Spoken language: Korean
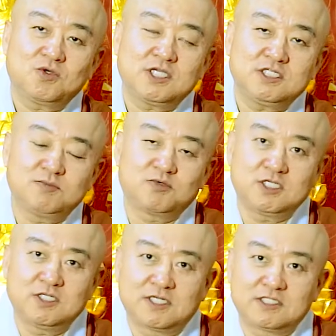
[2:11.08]
또다시
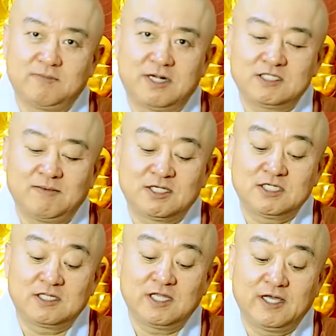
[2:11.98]
부처님께서
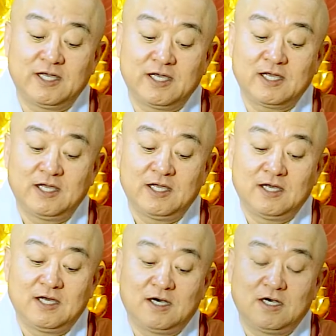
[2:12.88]
말씀하실 때
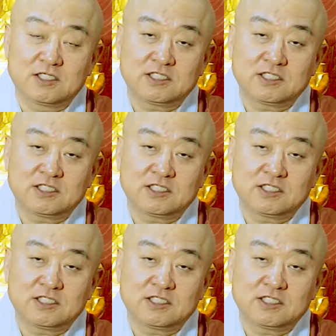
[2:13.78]
어,